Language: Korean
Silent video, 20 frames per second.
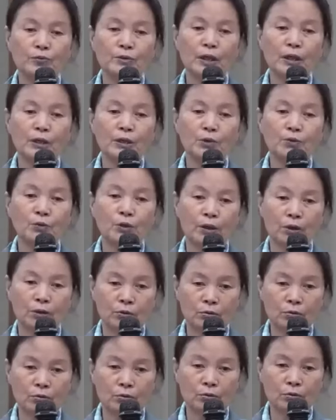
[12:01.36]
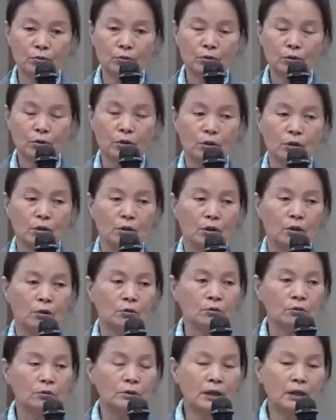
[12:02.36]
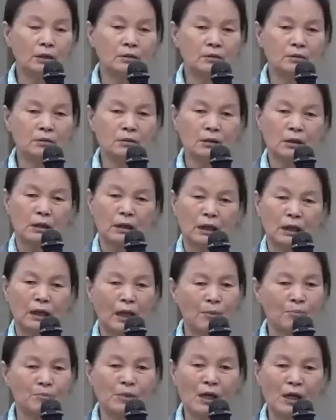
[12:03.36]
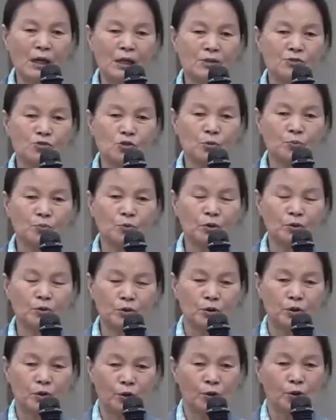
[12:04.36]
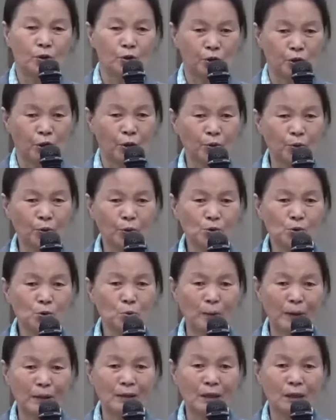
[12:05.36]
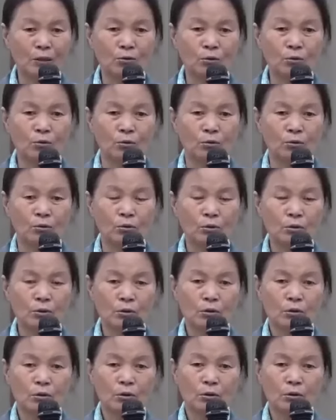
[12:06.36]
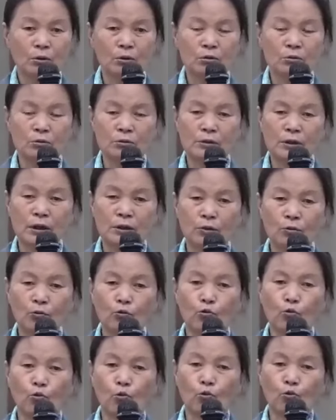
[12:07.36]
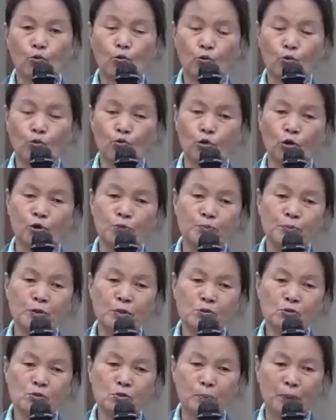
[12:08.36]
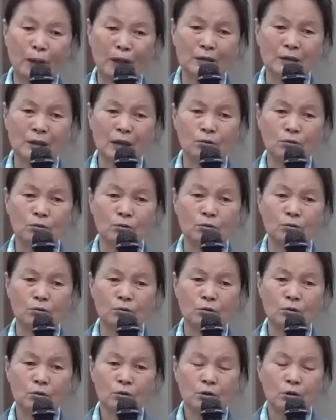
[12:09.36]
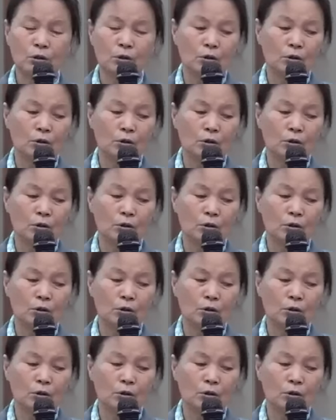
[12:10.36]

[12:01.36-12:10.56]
혼나기도 했고 어느 때는 감당할 수 없는 경고도 받았고 어느 때는 권면도 받았고